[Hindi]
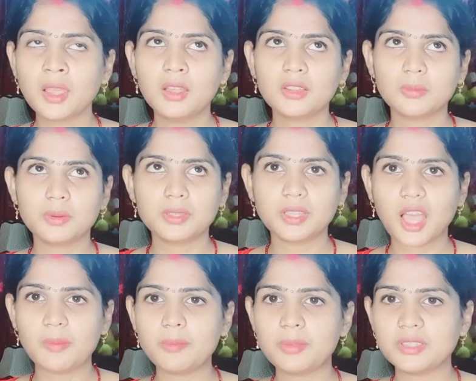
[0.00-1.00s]
तो फिर
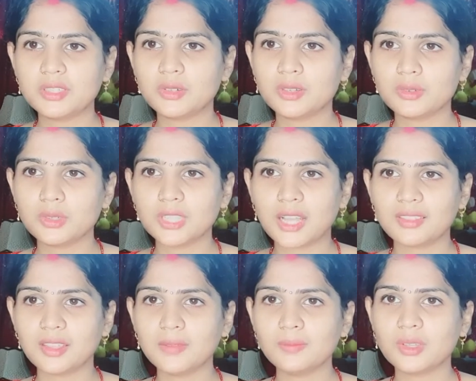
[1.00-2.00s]
दिया में बिजी हो, हो
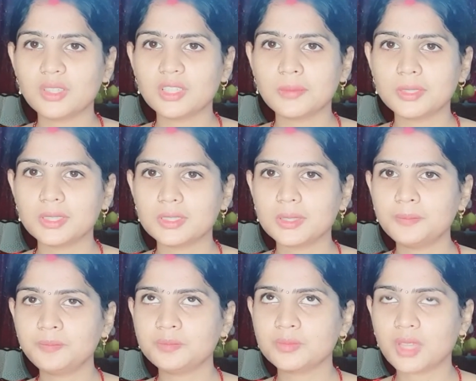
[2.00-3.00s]
जाते हैं हम तो इसी वजह से
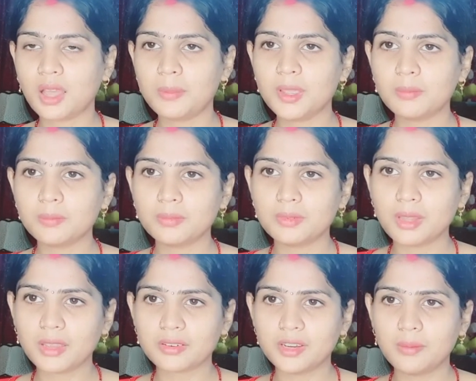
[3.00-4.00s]
तो अभी हम
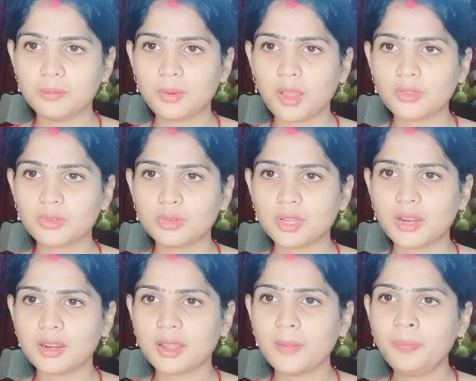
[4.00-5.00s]
नेक्स्ट डे हम ब्लॉग शूट कर
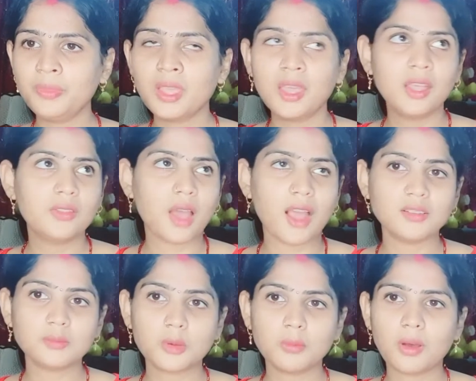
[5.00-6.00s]
रहे हैं तो आज
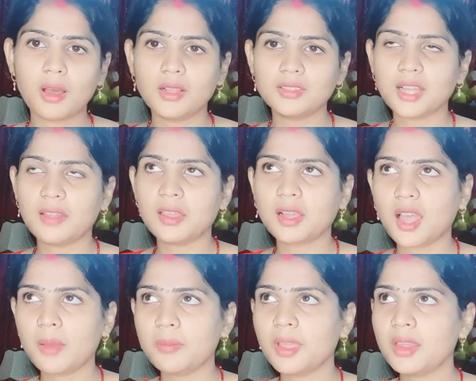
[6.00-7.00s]
हमको बहुत ज़्यादा
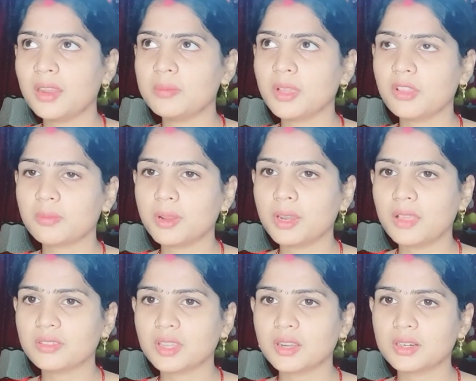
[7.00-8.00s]
काम है एंड अभी हस्बैंड
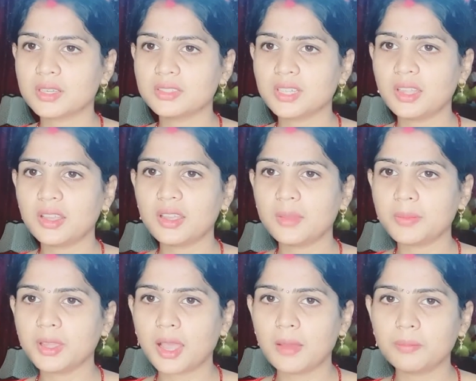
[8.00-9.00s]
नाश्ता करके चले गए
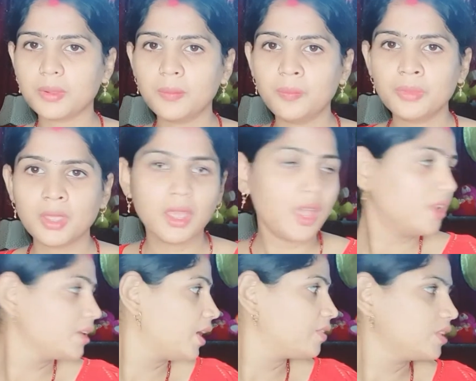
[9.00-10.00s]
अपने काम पर
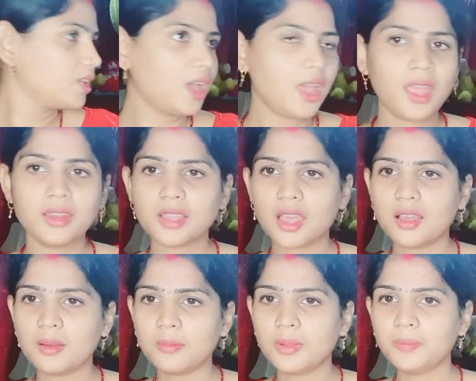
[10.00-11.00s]
एंड यहाँ दिया है एंड
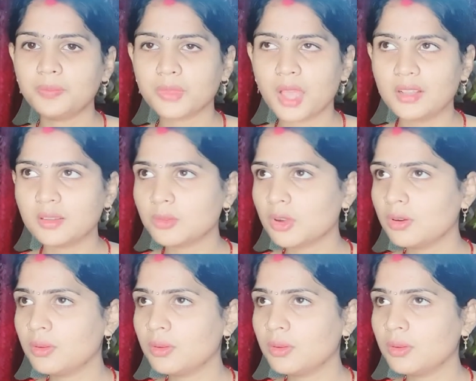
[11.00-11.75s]
यहाँ हम तो आज हमको